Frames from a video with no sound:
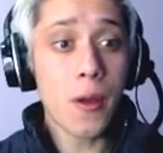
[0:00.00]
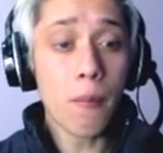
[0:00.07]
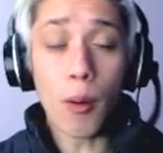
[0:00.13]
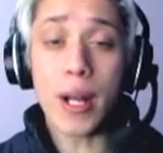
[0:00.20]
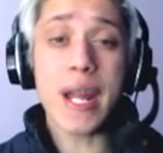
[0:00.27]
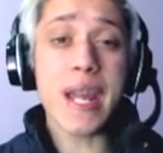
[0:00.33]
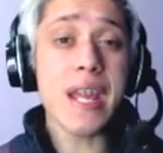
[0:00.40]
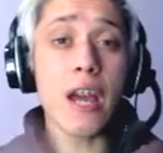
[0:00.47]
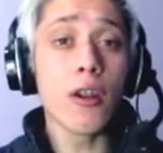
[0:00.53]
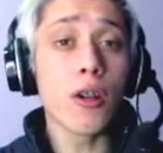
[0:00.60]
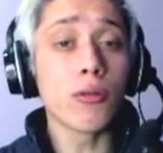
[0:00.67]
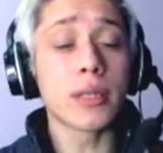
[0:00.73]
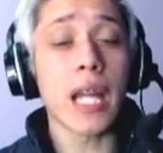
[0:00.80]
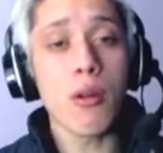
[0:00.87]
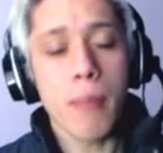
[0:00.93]
Porém, eu
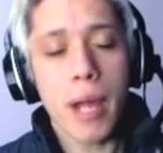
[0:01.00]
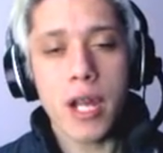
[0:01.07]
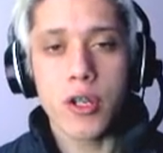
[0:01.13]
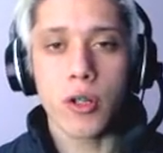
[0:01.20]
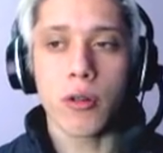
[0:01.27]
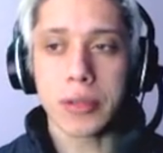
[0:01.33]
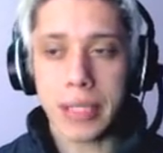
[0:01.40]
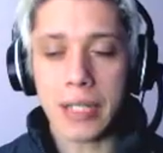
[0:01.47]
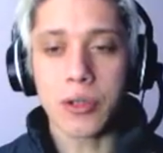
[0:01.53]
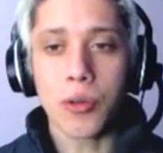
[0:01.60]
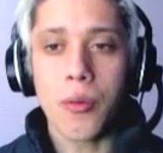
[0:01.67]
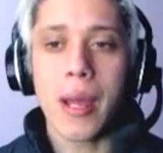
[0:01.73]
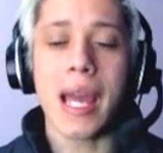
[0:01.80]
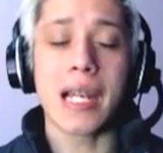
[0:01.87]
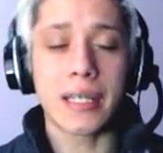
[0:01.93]
não tenho meio de contato
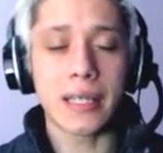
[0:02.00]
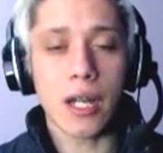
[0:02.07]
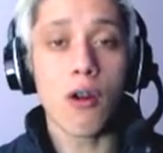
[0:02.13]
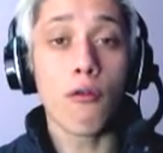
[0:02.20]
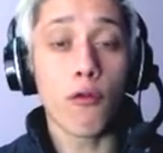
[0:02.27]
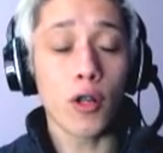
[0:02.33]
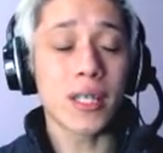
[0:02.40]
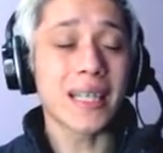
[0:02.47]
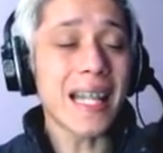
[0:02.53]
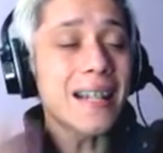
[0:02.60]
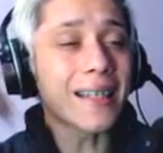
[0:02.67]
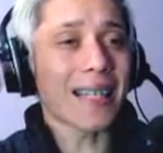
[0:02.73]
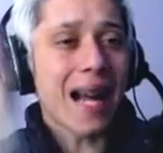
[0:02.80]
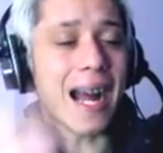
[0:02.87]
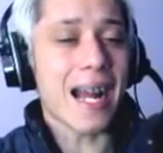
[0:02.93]
com ele, então eu vou
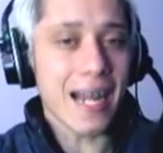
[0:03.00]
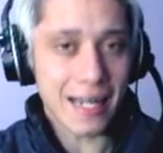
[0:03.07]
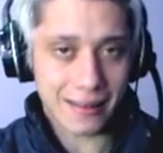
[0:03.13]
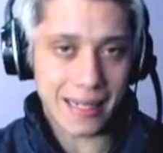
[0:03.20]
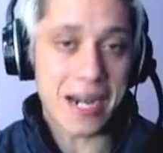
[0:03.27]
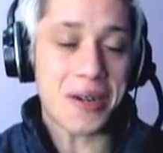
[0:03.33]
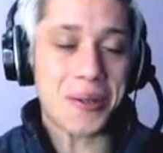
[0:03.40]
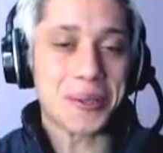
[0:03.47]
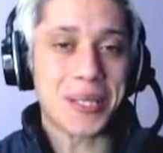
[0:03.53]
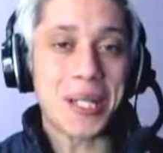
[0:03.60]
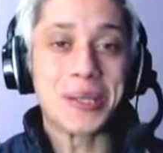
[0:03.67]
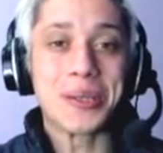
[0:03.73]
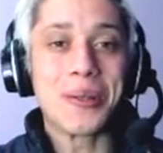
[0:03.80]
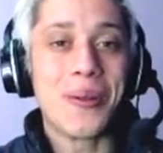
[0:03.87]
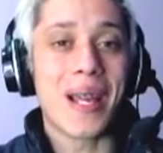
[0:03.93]
tentar entrar em
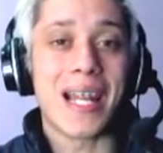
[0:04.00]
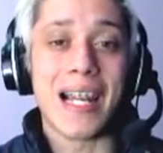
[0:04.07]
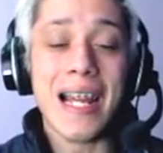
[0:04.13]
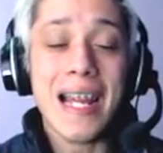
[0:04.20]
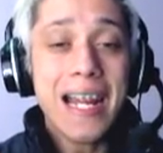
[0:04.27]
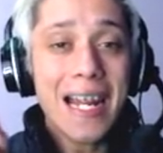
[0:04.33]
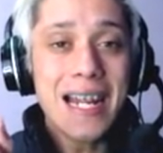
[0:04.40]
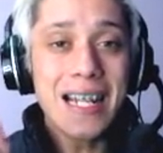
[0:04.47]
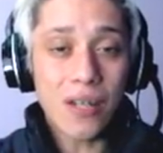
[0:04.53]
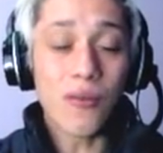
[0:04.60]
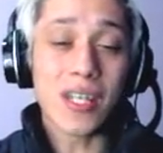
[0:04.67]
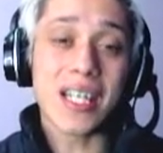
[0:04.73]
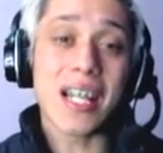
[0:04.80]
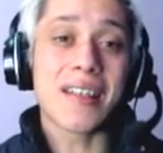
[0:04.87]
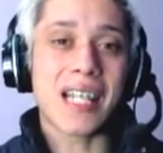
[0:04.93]
contato com ele. E se
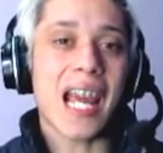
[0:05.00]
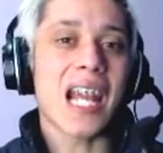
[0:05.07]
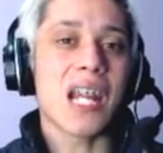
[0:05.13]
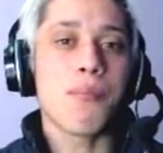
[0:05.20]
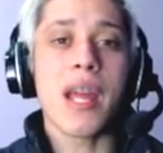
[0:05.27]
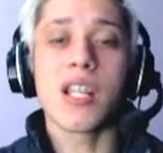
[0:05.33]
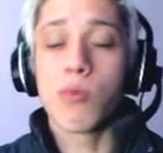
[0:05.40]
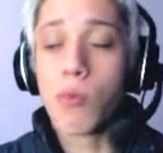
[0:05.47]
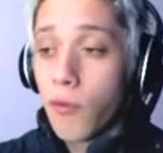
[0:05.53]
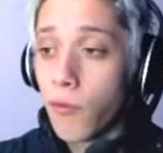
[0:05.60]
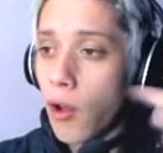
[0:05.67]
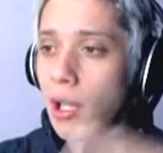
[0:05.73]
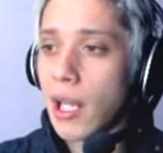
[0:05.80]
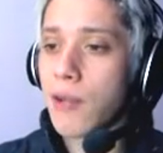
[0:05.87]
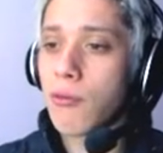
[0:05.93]
vocês querem mesmo,
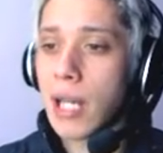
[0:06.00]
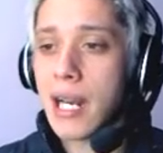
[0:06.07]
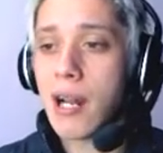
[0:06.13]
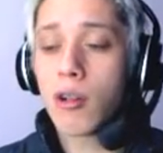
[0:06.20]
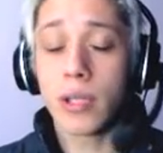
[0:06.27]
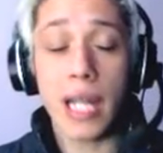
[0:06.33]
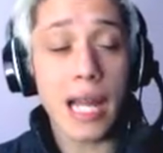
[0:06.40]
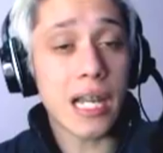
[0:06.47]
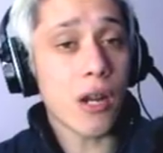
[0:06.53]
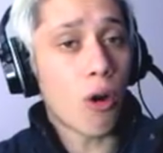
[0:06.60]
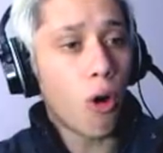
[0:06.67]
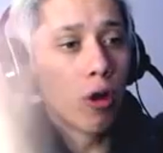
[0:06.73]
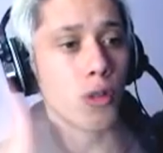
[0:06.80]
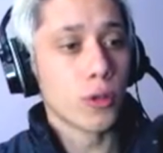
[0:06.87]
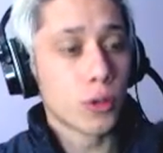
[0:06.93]
vão lá no canal dele
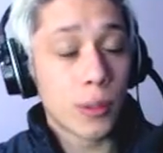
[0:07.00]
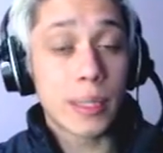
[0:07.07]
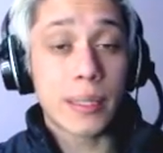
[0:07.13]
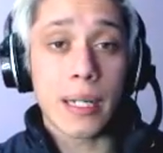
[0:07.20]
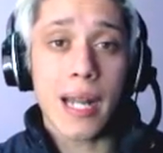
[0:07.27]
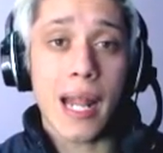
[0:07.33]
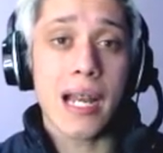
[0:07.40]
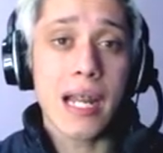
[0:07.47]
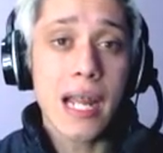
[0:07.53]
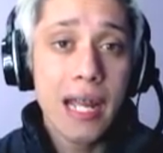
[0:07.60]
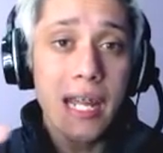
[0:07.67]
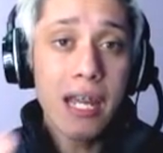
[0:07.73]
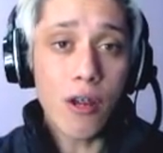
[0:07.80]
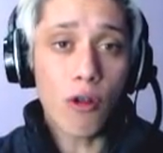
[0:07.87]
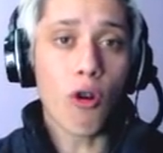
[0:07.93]
ou no Twitter dele
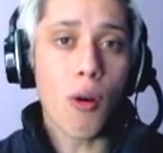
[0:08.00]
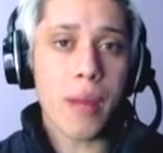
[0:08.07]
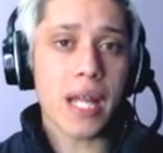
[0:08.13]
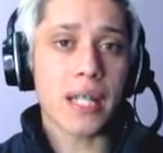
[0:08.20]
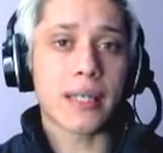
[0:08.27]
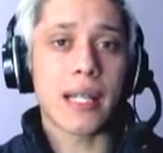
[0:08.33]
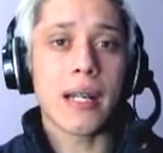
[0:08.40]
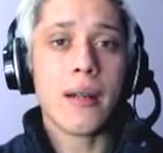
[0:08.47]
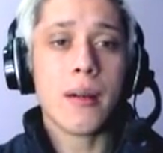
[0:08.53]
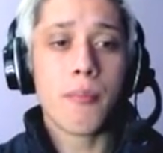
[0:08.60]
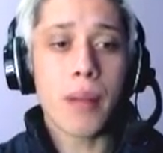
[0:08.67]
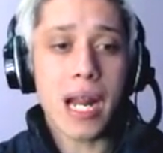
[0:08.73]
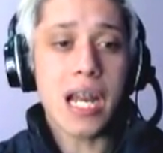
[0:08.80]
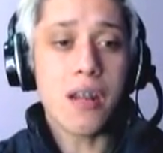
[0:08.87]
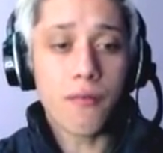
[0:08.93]
e comenta
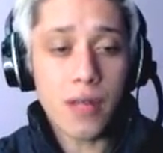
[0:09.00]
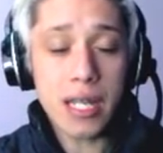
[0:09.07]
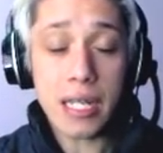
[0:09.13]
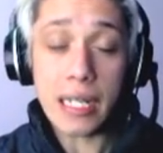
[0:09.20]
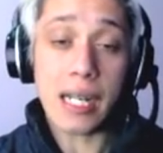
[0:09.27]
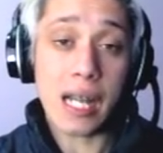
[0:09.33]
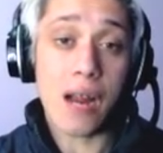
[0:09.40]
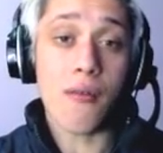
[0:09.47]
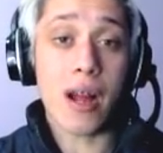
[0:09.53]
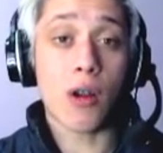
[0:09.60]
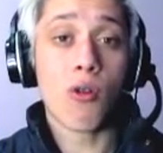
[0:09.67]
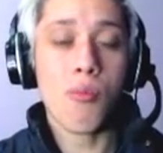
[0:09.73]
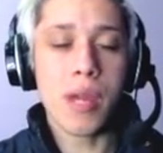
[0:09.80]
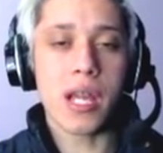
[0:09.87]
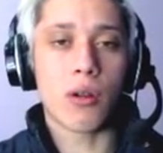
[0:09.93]
para ele vir gravar
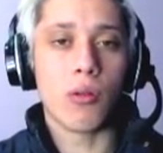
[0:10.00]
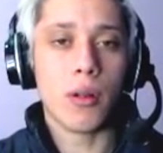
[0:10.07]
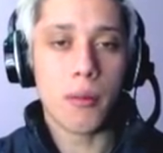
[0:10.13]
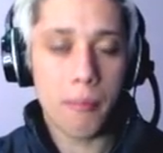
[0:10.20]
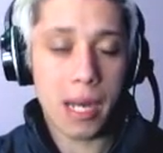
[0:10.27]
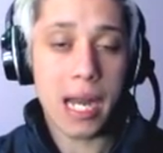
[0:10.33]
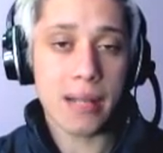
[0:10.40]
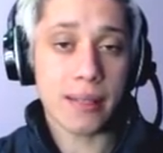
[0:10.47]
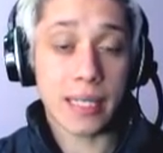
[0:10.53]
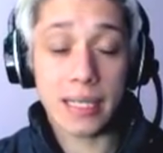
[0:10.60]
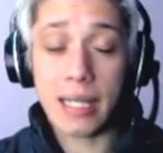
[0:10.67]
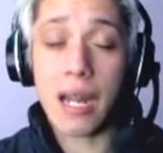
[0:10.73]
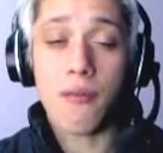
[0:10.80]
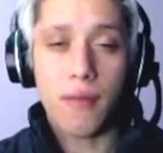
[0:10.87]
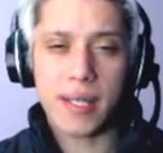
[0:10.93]
comigo, beleza? Que
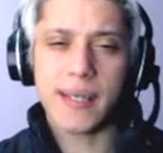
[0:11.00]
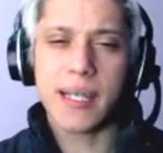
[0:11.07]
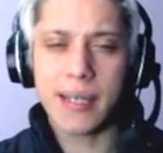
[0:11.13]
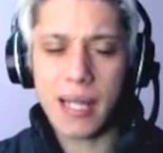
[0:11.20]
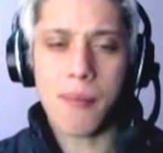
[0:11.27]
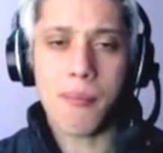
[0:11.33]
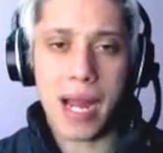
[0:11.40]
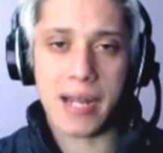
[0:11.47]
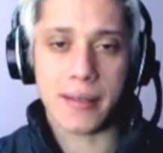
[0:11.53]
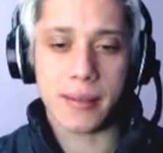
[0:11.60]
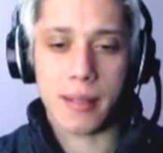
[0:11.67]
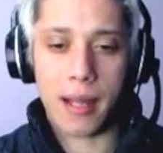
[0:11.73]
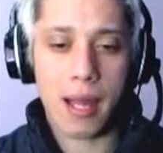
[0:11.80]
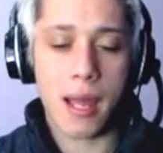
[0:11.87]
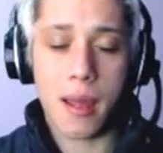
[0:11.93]
daí facilita mais.
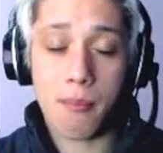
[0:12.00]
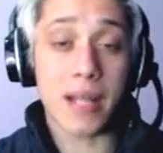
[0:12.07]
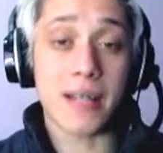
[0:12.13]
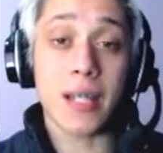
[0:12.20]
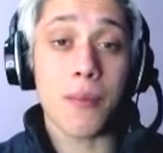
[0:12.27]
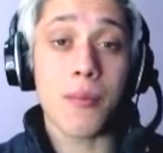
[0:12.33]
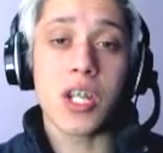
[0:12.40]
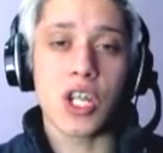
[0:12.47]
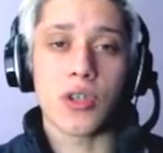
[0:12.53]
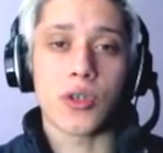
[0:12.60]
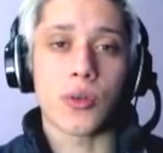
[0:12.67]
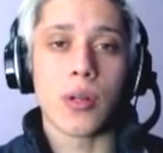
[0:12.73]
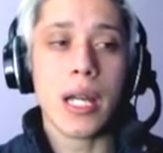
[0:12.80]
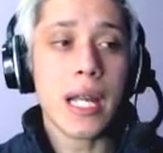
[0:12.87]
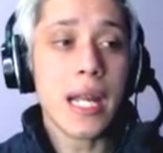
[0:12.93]
É, é basicamente isso.